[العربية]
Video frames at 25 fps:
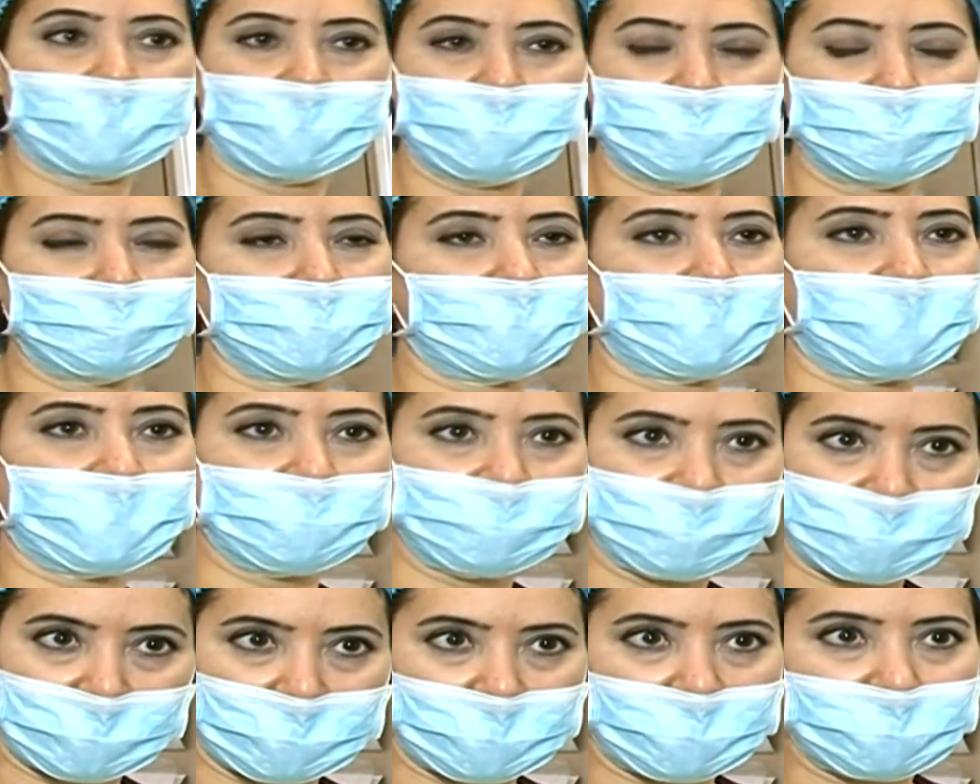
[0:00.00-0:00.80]
تقريبا
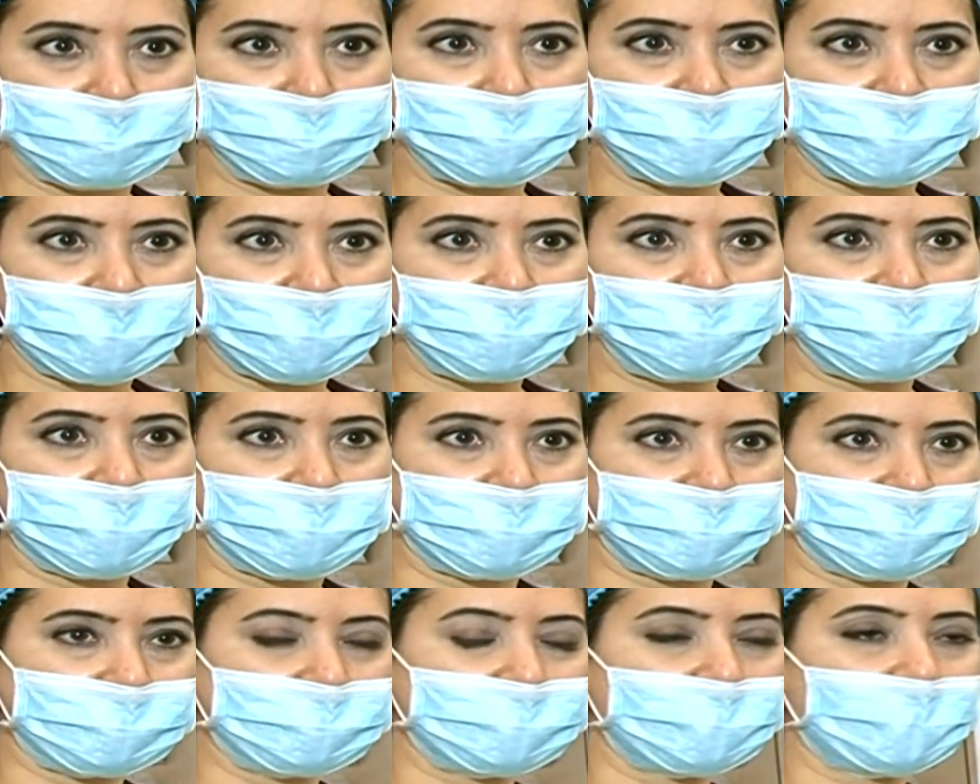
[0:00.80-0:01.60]
10 ل
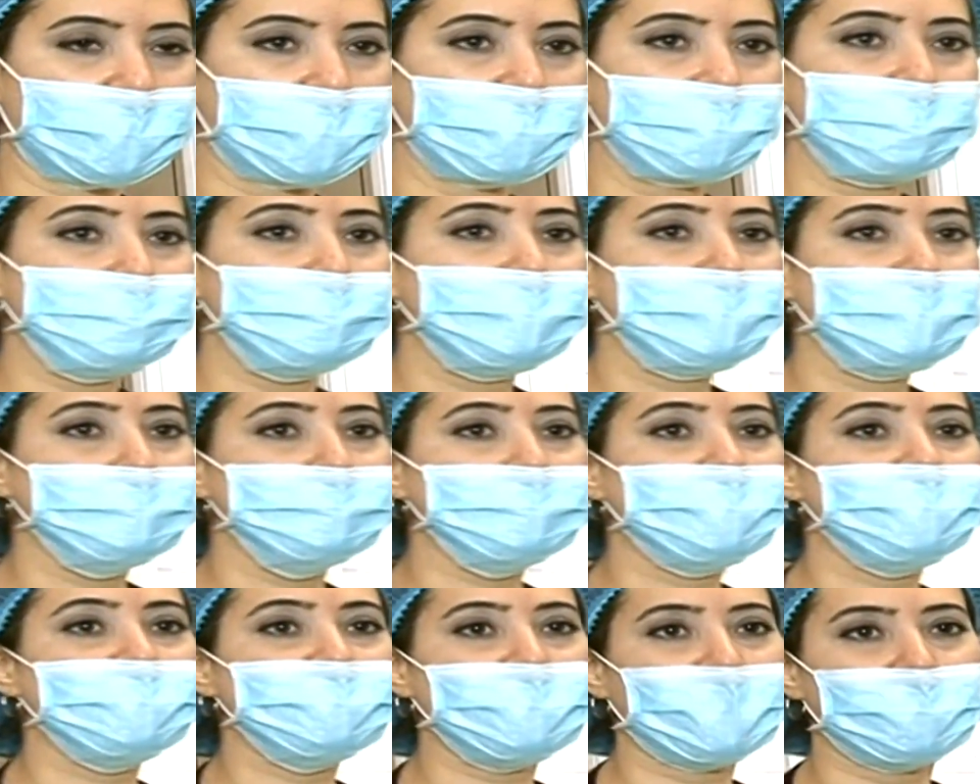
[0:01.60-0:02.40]
15 دقيقه
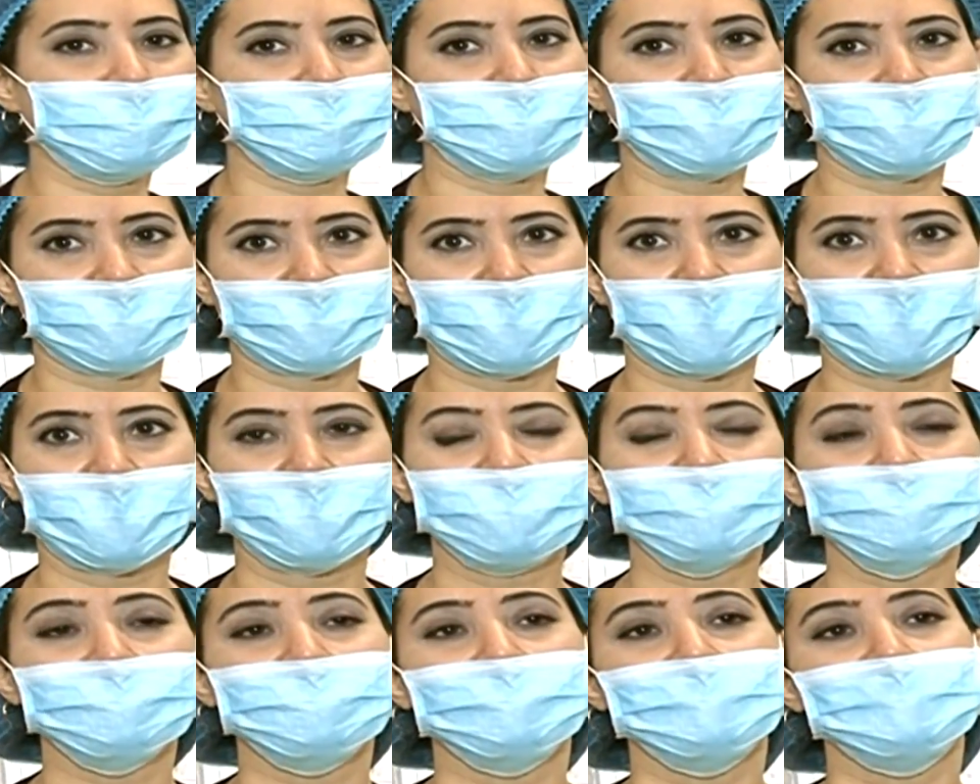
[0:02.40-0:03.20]
بترجع
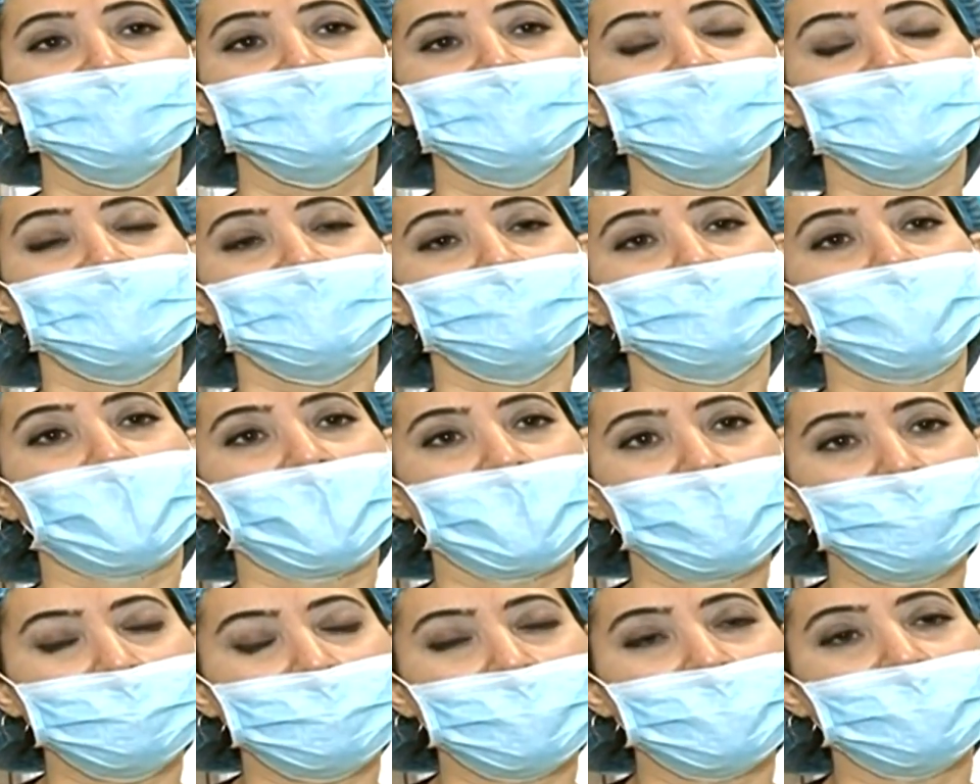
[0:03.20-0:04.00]
بتنحط
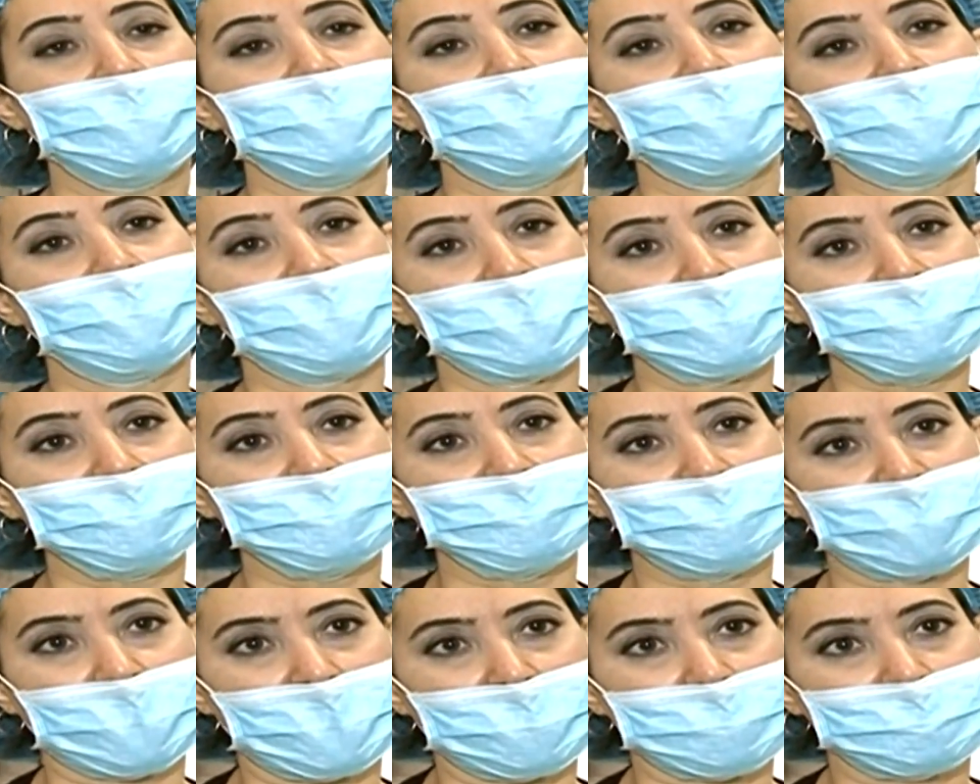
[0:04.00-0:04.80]
بقلب
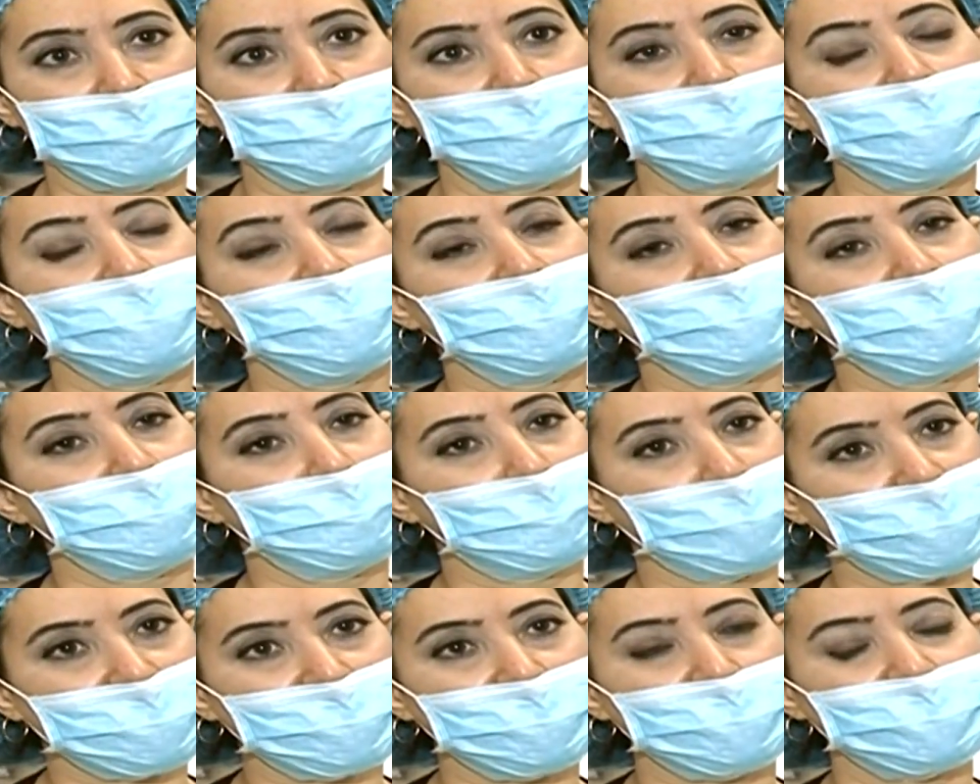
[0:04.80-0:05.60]
الاكستراكتور هي
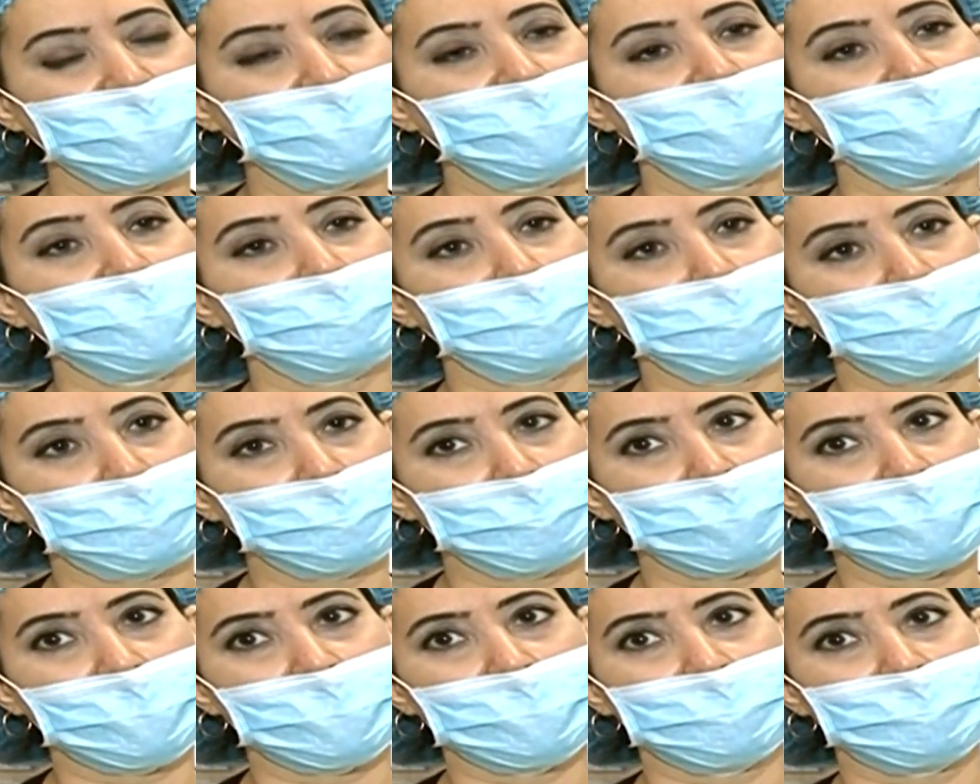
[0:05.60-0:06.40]
الماشين
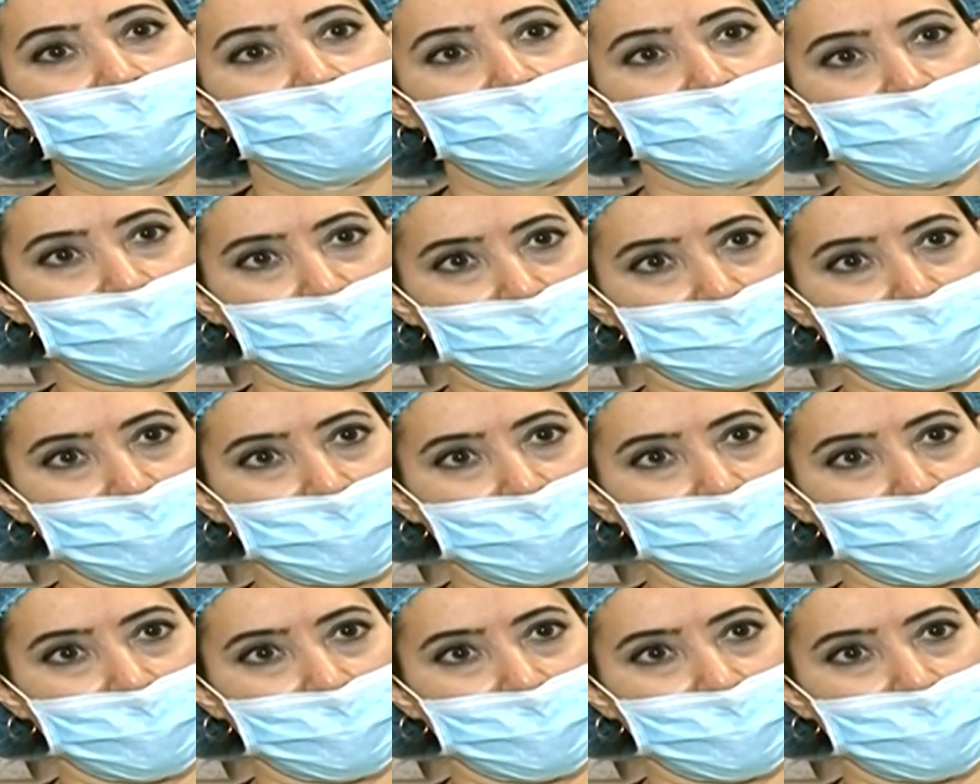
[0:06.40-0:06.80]
اللي